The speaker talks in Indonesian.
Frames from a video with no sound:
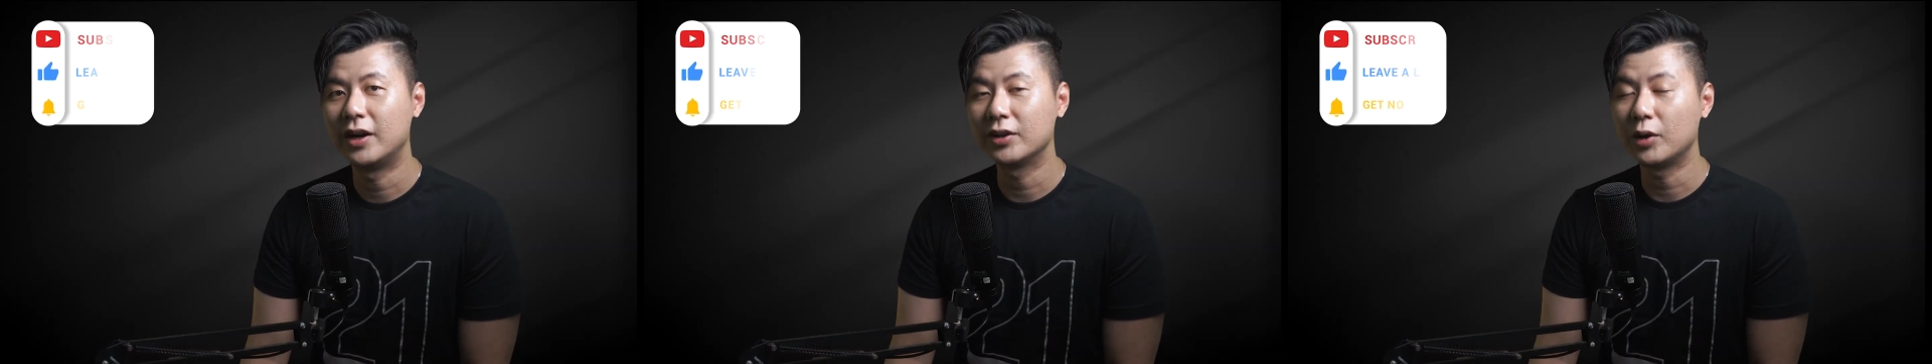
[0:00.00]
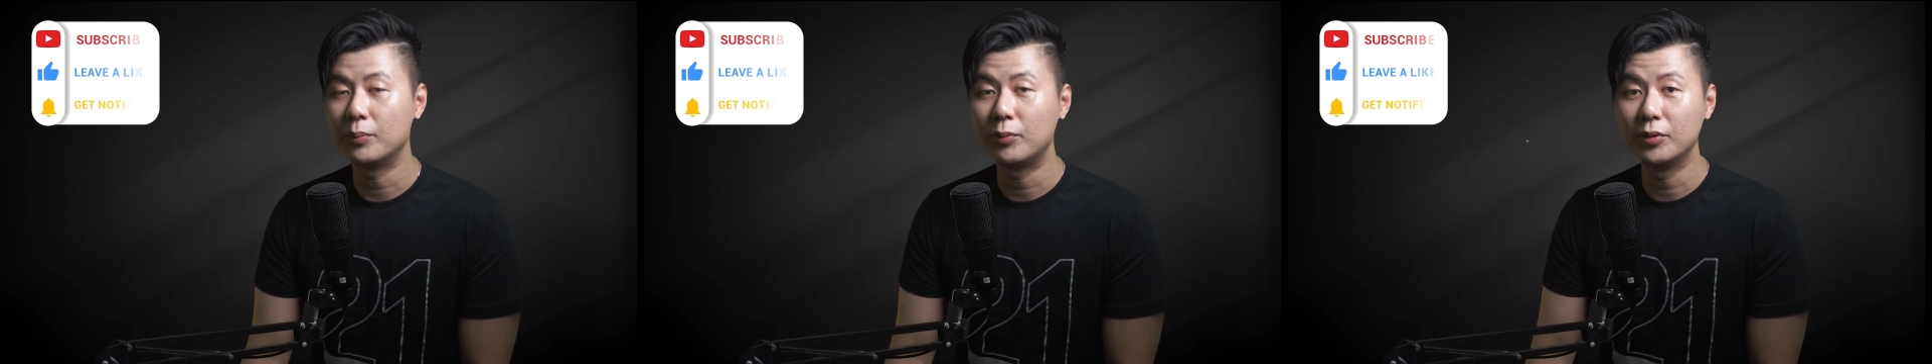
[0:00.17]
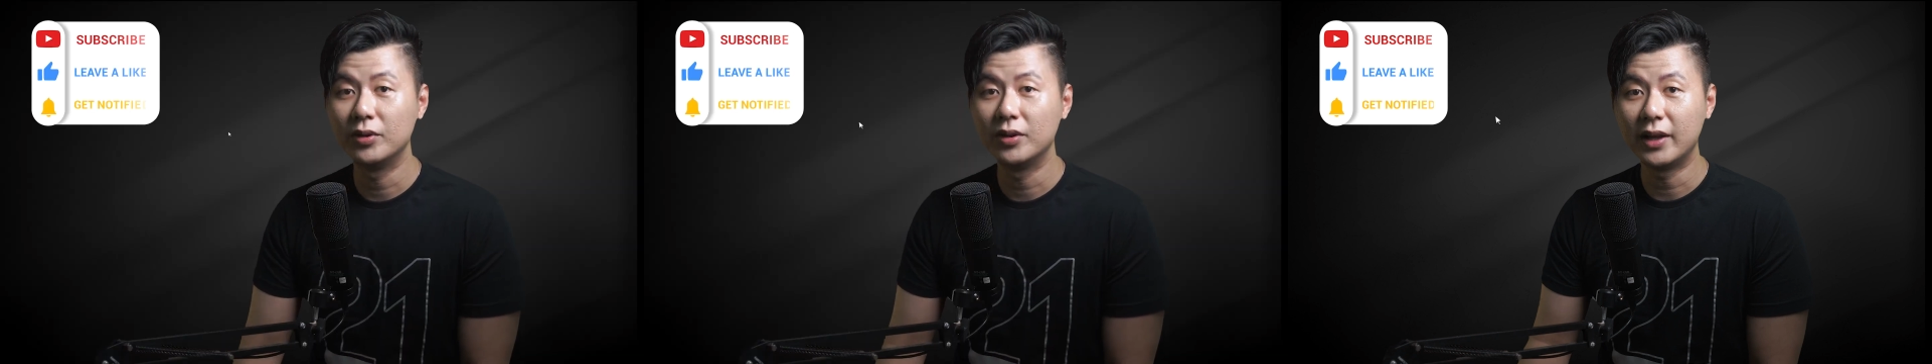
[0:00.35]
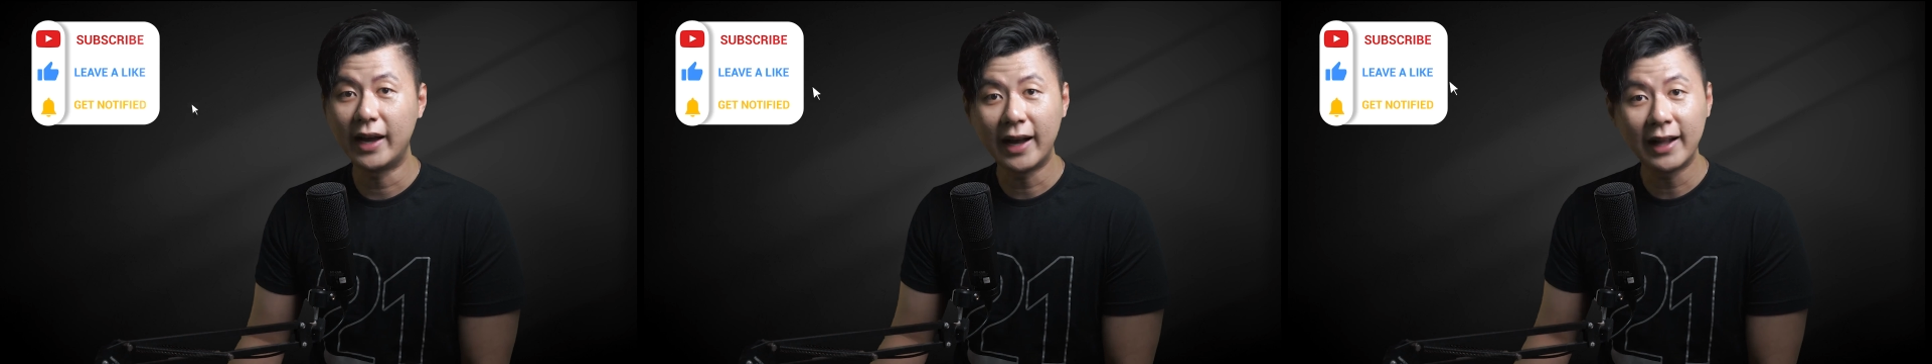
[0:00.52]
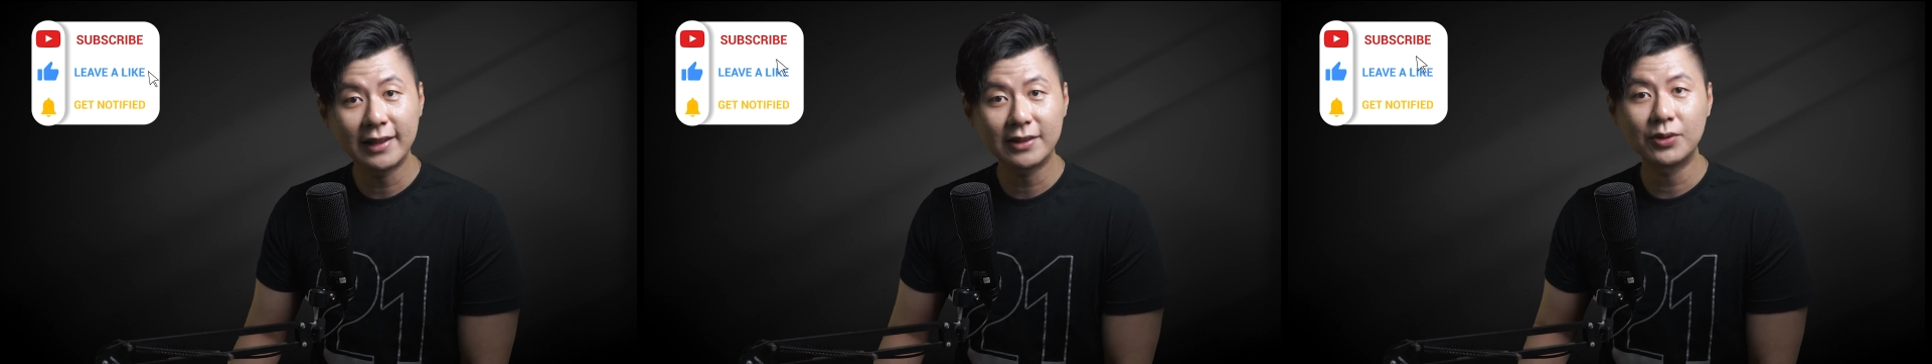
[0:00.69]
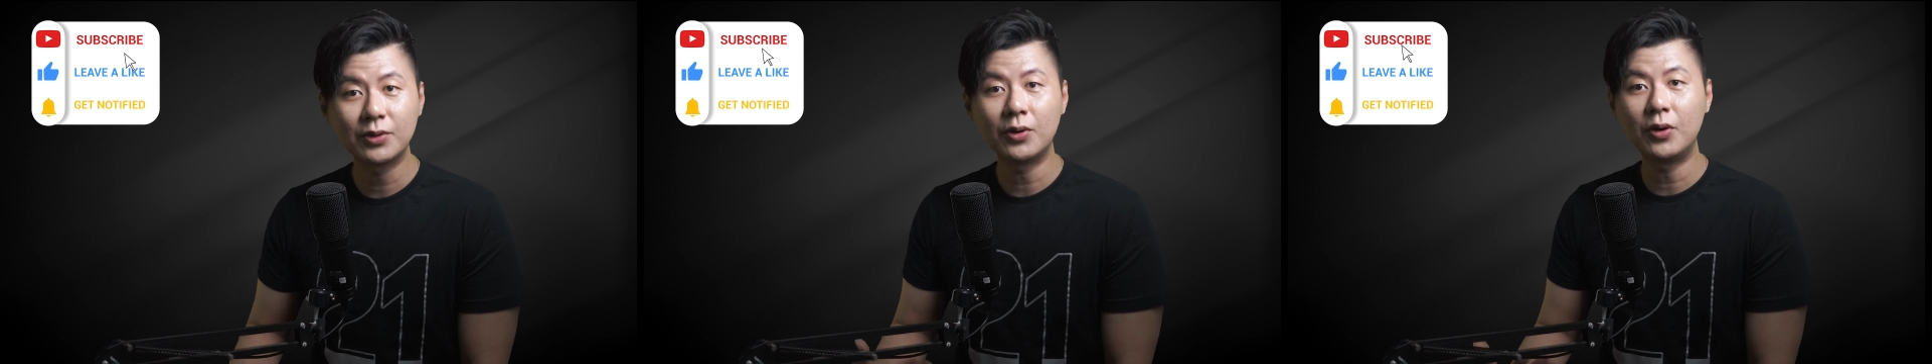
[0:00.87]
ataupun
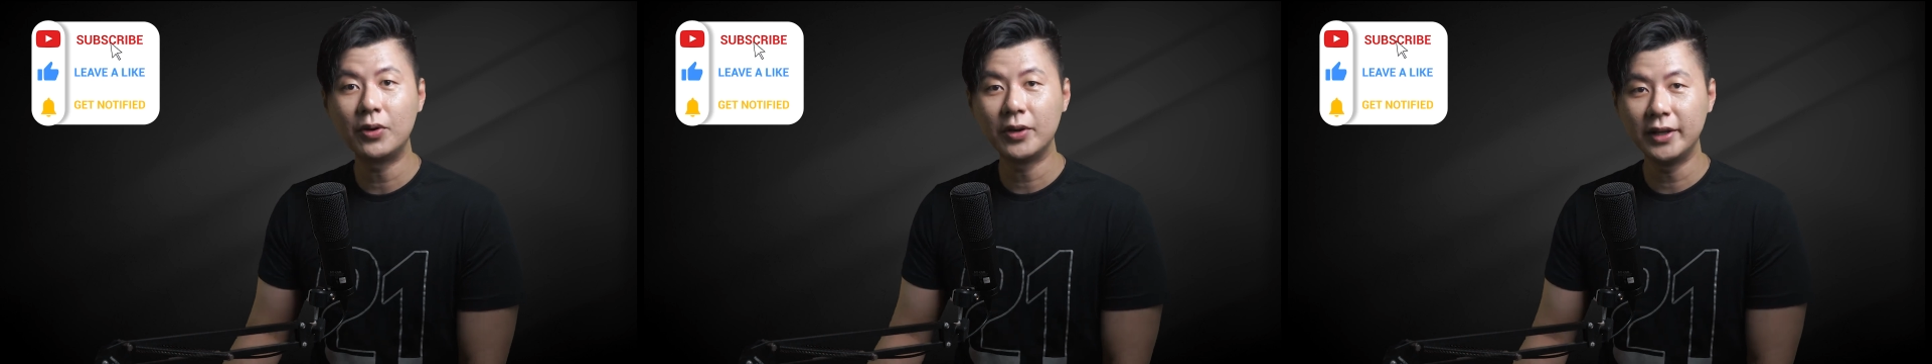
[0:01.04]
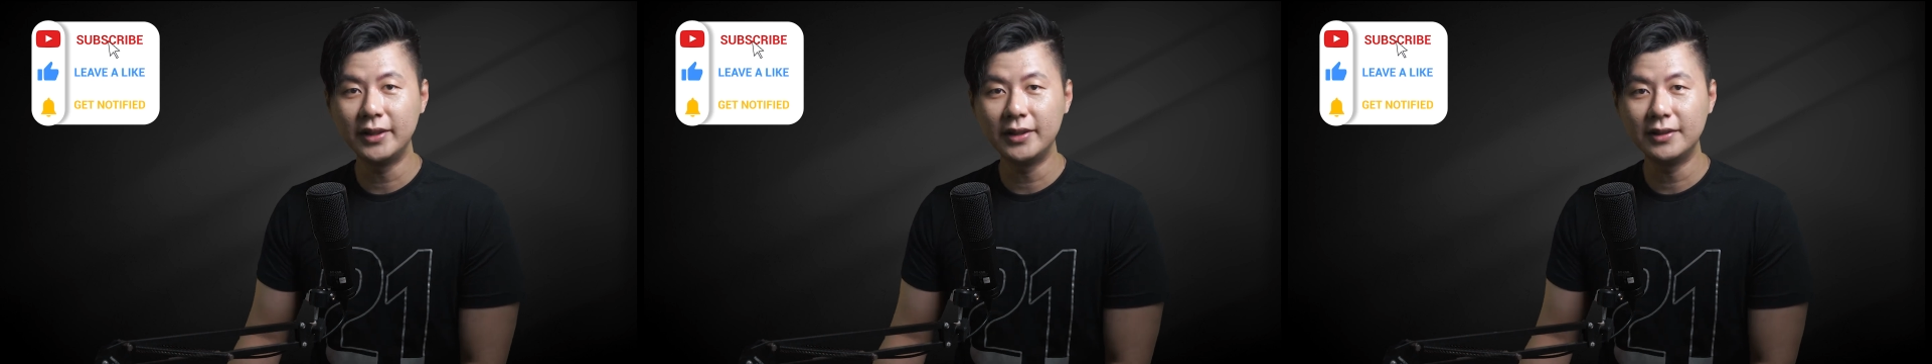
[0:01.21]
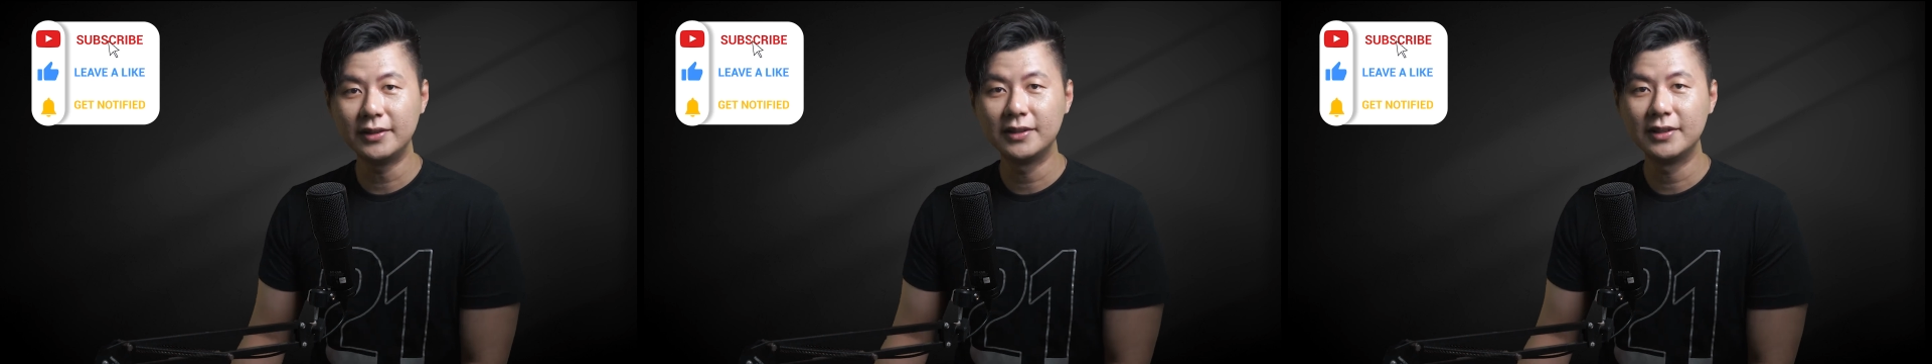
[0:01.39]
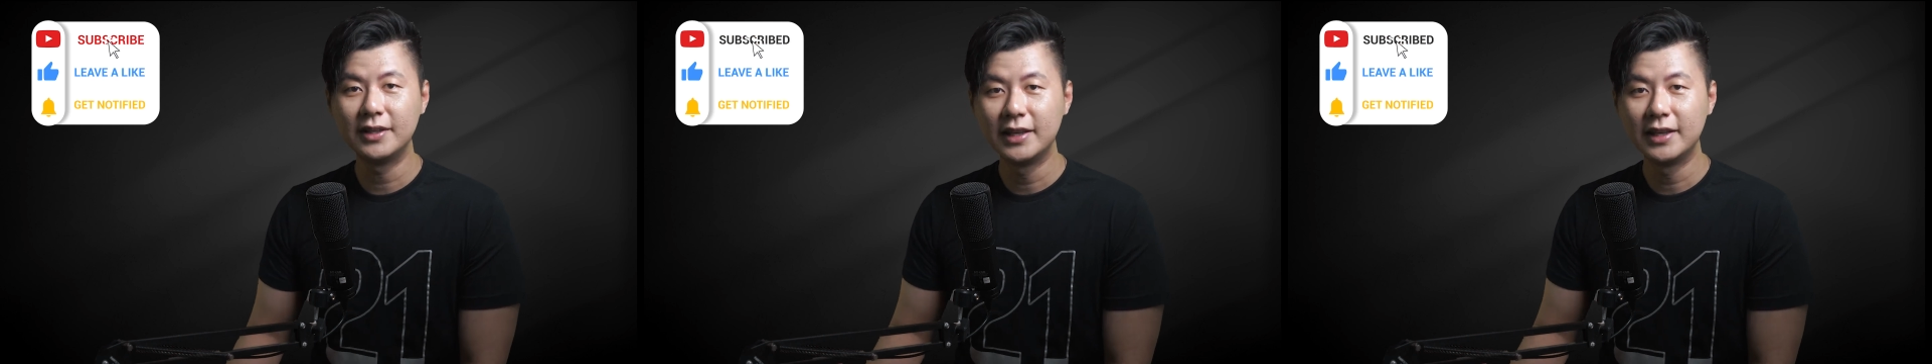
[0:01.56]
altcoin